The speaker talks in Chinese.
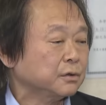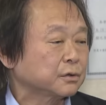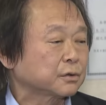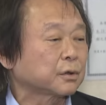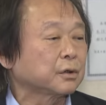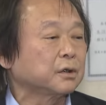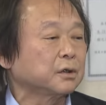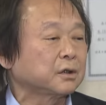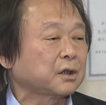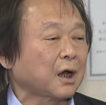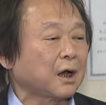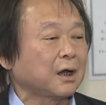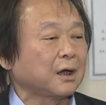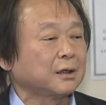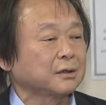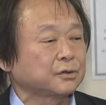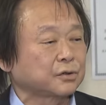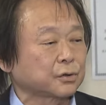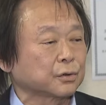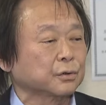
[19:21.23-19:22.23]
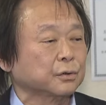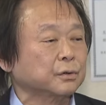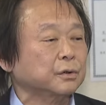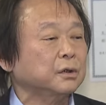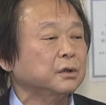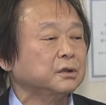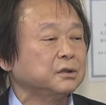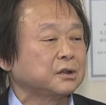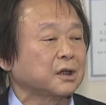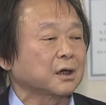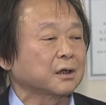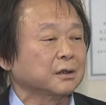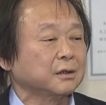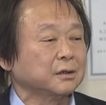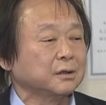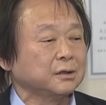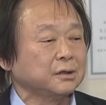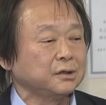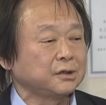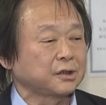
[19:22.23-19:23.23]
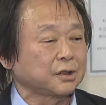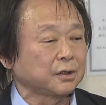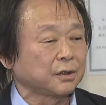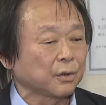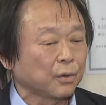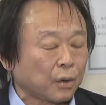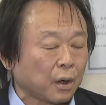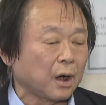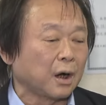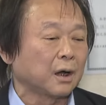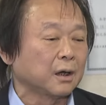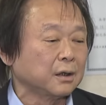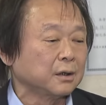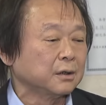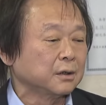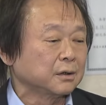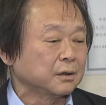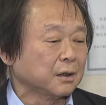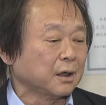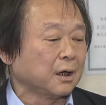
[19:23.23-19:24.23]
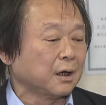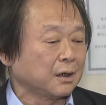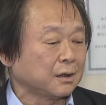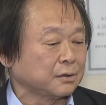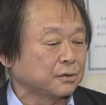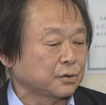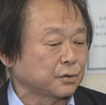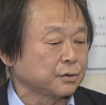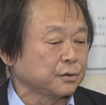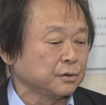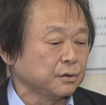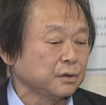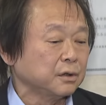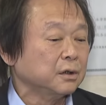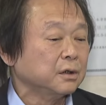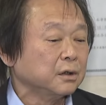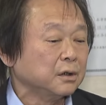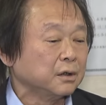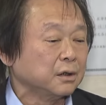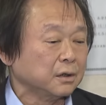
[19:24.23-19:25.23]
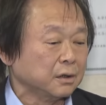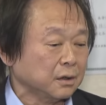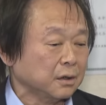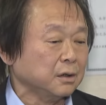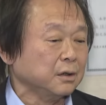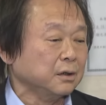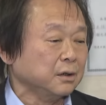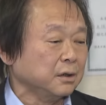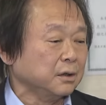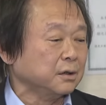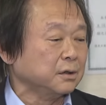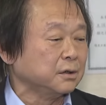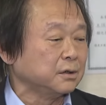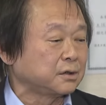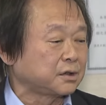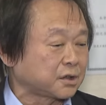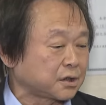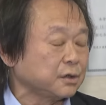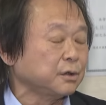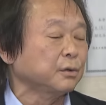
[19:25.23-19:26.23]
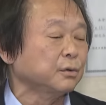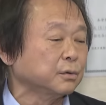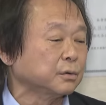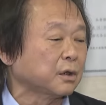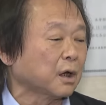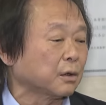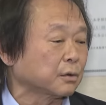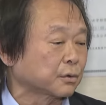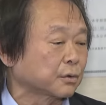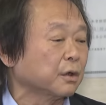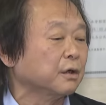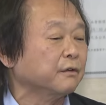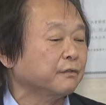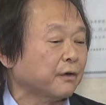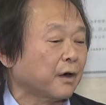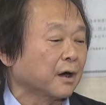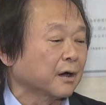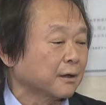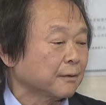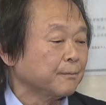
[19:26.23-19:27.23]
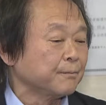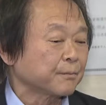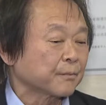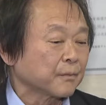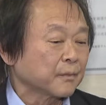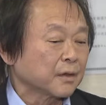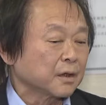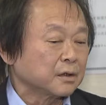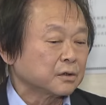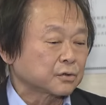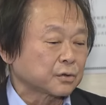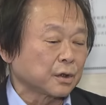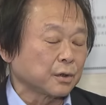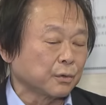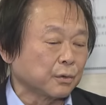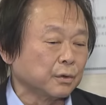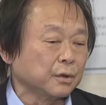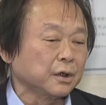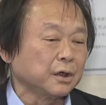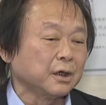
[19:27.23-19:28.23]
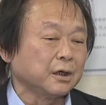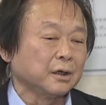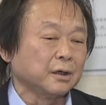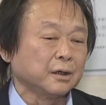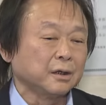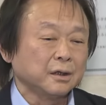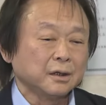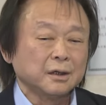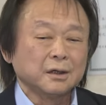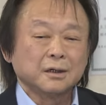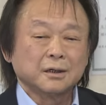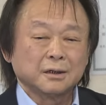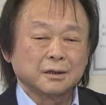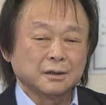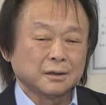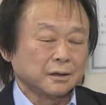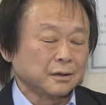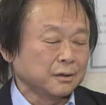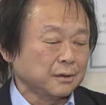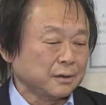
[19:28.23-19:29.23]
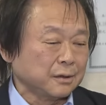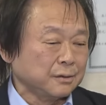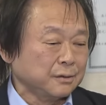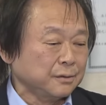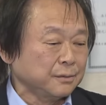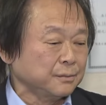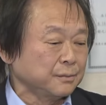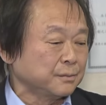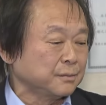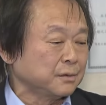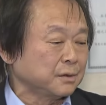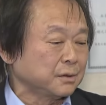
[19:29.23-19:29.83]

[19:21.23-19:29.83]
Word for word: 所以他就讲了一些话，那去呃激怒到对方，所以我也嗯，